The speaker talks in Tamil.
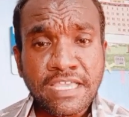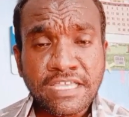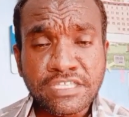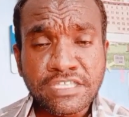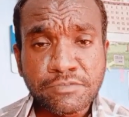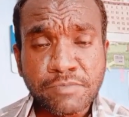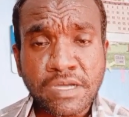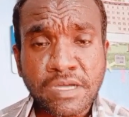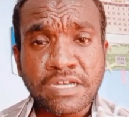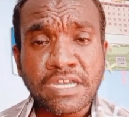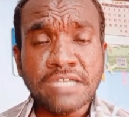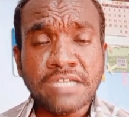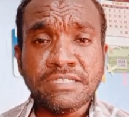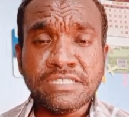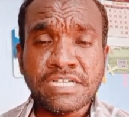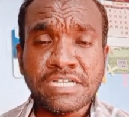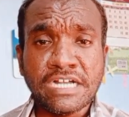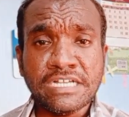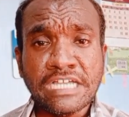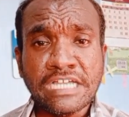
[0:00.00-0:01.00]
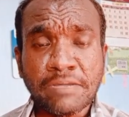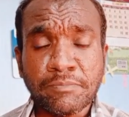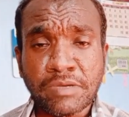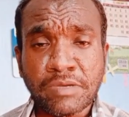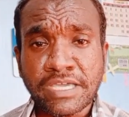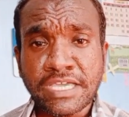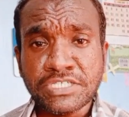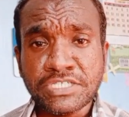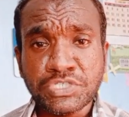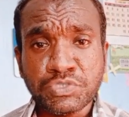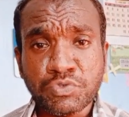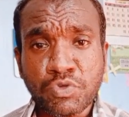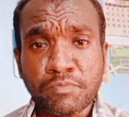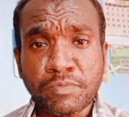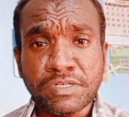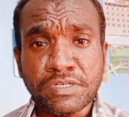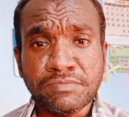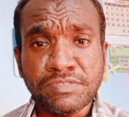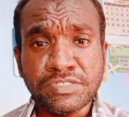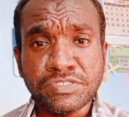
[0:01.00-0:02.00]
எதிர்பார்க்கலாம் இதுக்கான அப்ளிகேஷன்
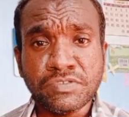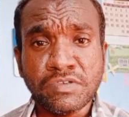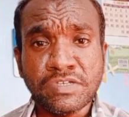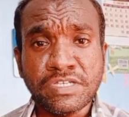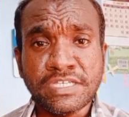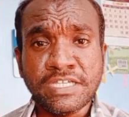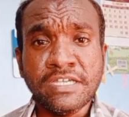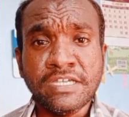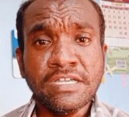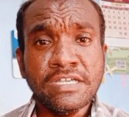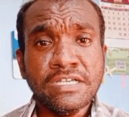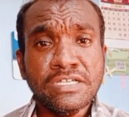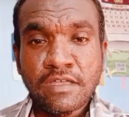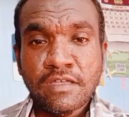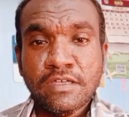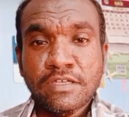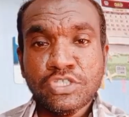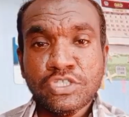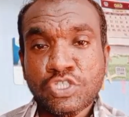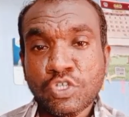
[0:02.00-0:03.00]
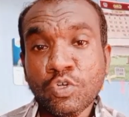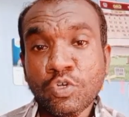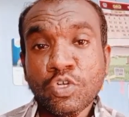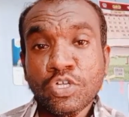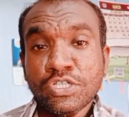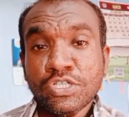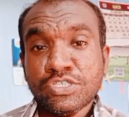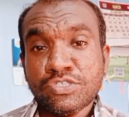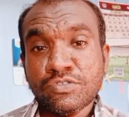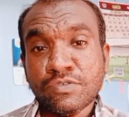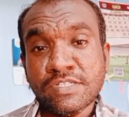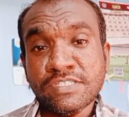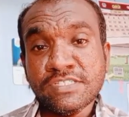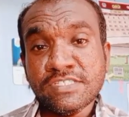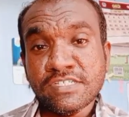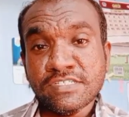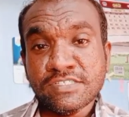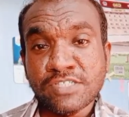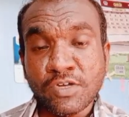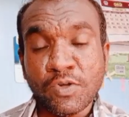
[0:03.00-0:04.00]
ஓப்பன் அப்படின்னு சொல்லிட்டு ஸோ ஸோ
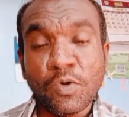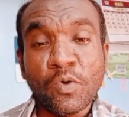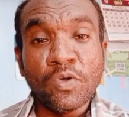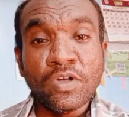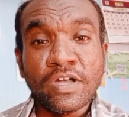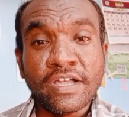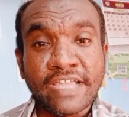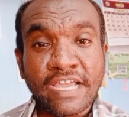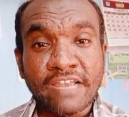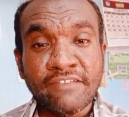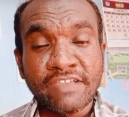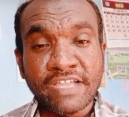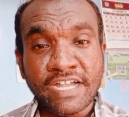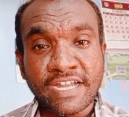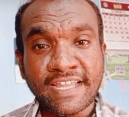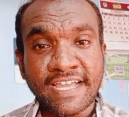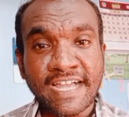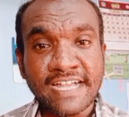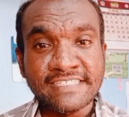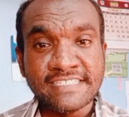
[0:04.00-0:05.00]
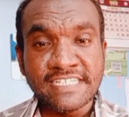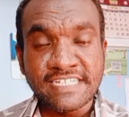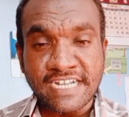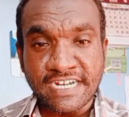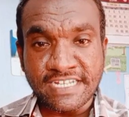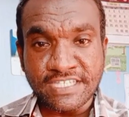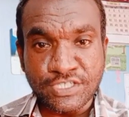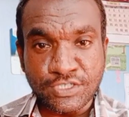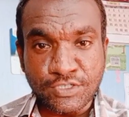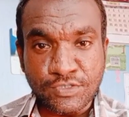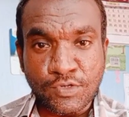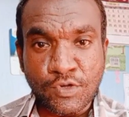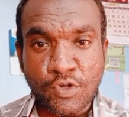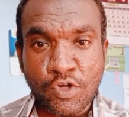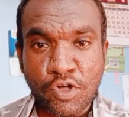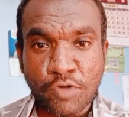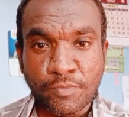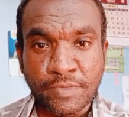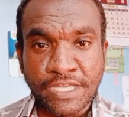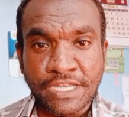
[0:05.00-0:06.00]
ஸ்டூடெண்ட்ஸ் ஸோ உங்கள் கேள்விக்கான ஆன்சர் கிடச்சிருக்கும்
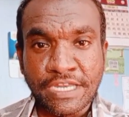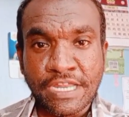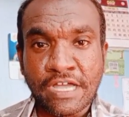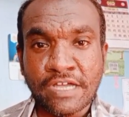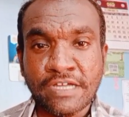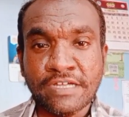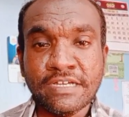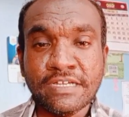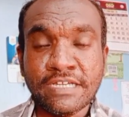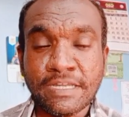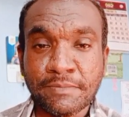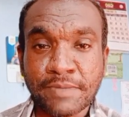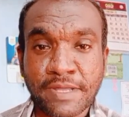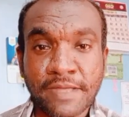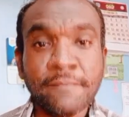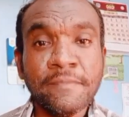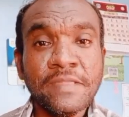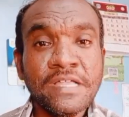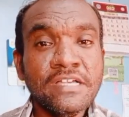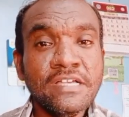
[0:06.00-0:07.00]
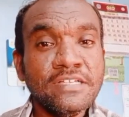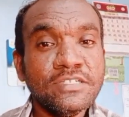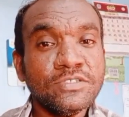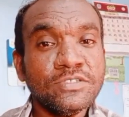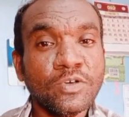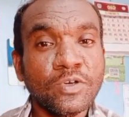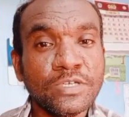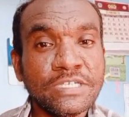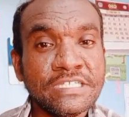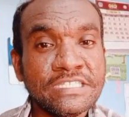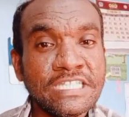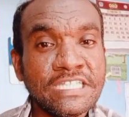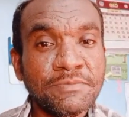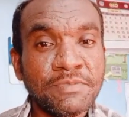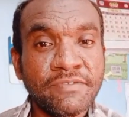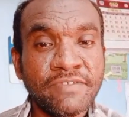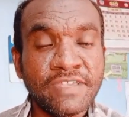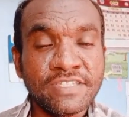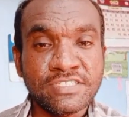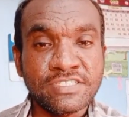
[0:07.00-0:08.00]
அப்படின்னு நான் நம்புகிறேன் ஸோ இந்த
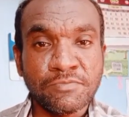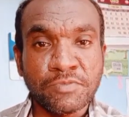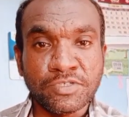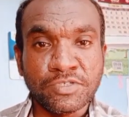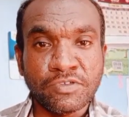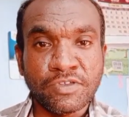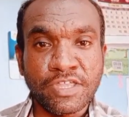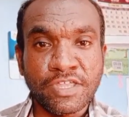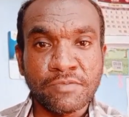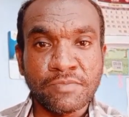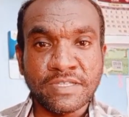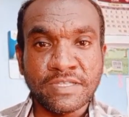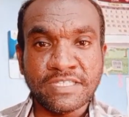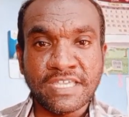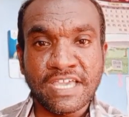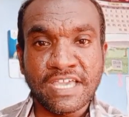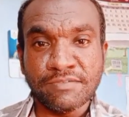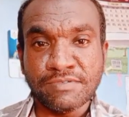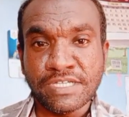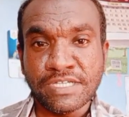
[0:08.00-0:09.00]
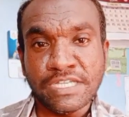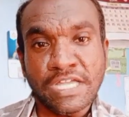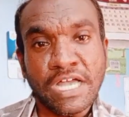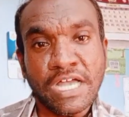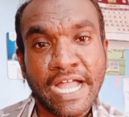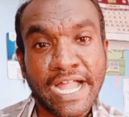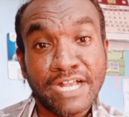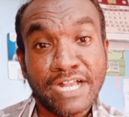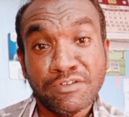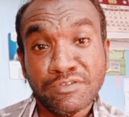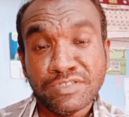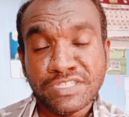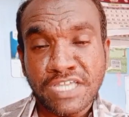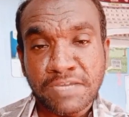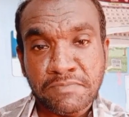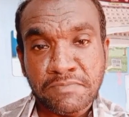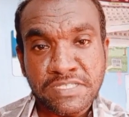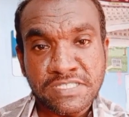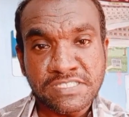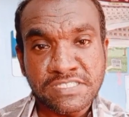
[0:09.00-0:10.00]
பிபிஎஸ்ஸை பொறுத்த வரைக்கும் பார்த்தீங்க அப்படின்னா ஐநூற்றி
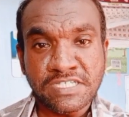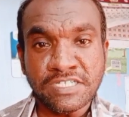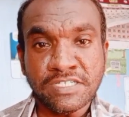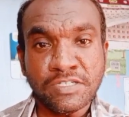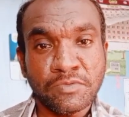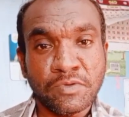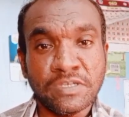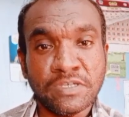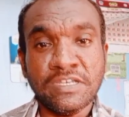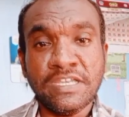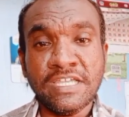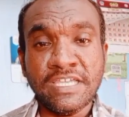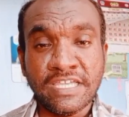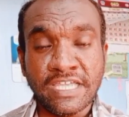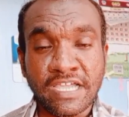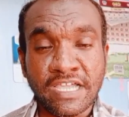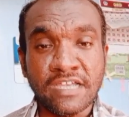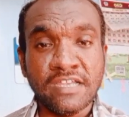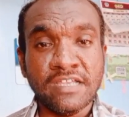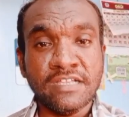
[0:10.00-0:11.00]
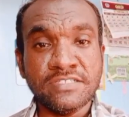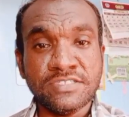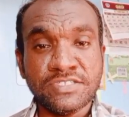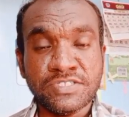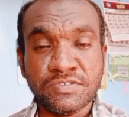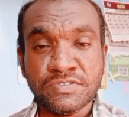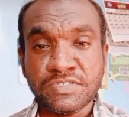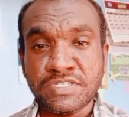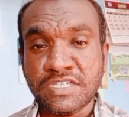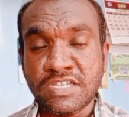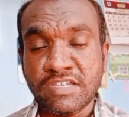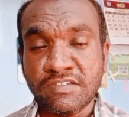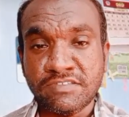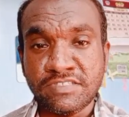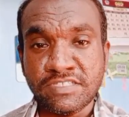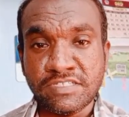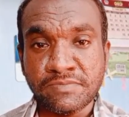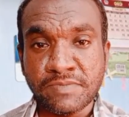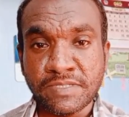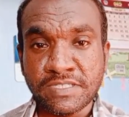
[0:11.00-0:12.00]
எண்பது சீட் ஒன்லி ஏழு இன்ஸ்டியூஷனில்
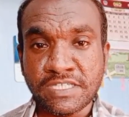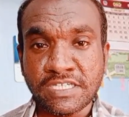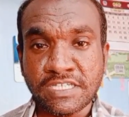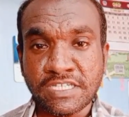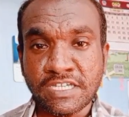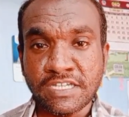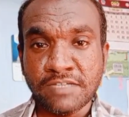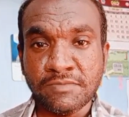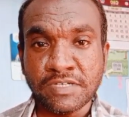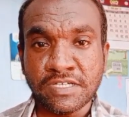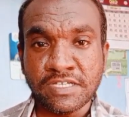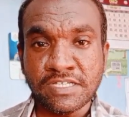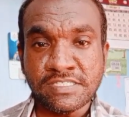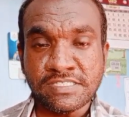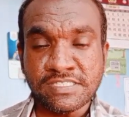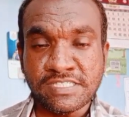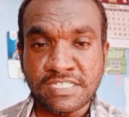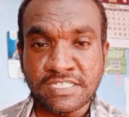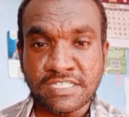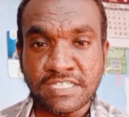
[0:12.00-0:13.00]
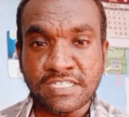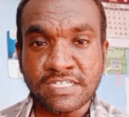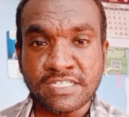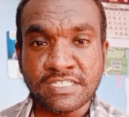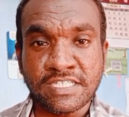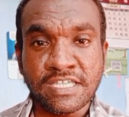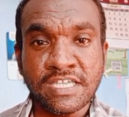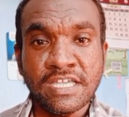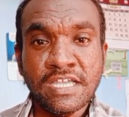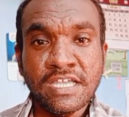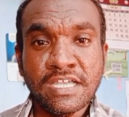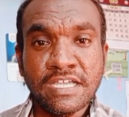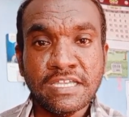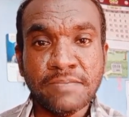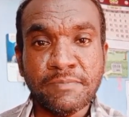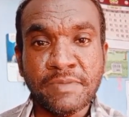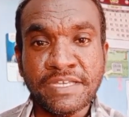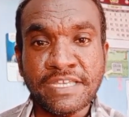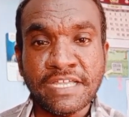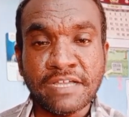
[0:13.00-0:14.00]
வந்துட்டு பார்த்தீங்கன்னா நமக்கு சீட் இருக்குது
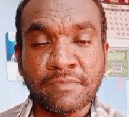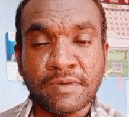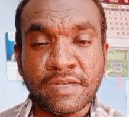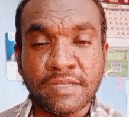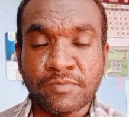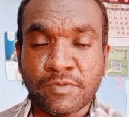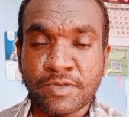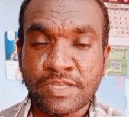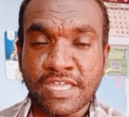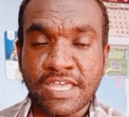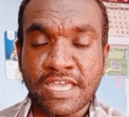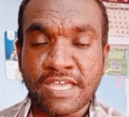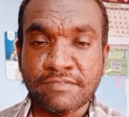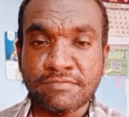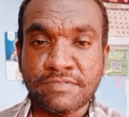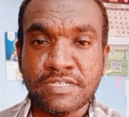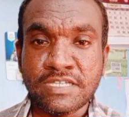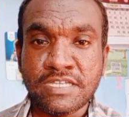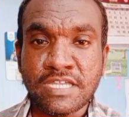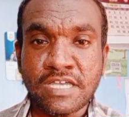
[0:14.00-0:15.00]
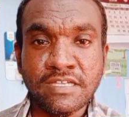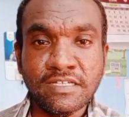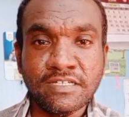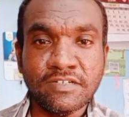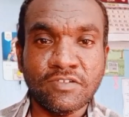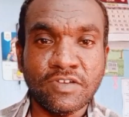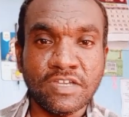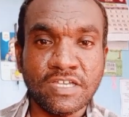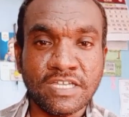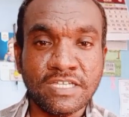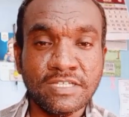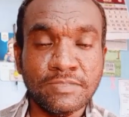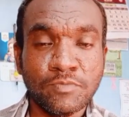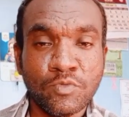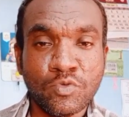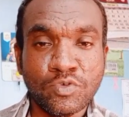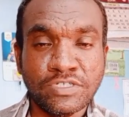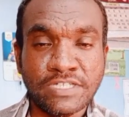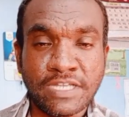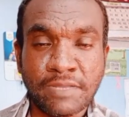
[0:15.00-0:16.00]
இது பிடெக் பண்ண போகிறீங்க அப்படின்னா உங்களுக்கு
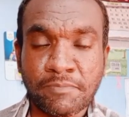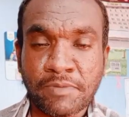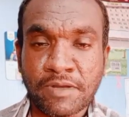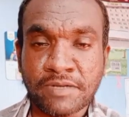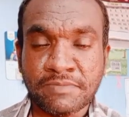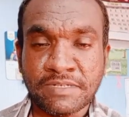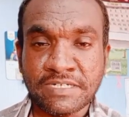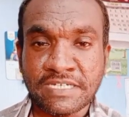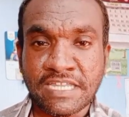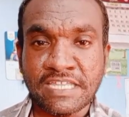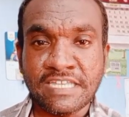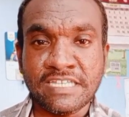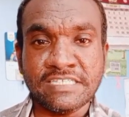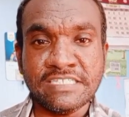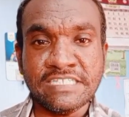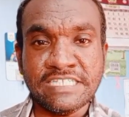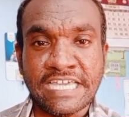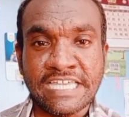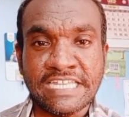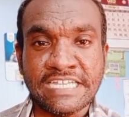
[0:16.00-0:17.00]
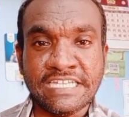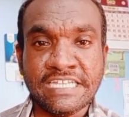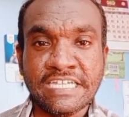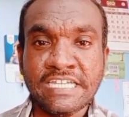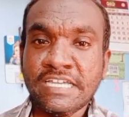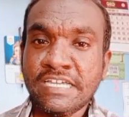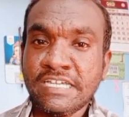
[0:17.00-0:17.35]
மூணு டிபார்ட்மெண்ட்டில் இருக்குது டெய்லி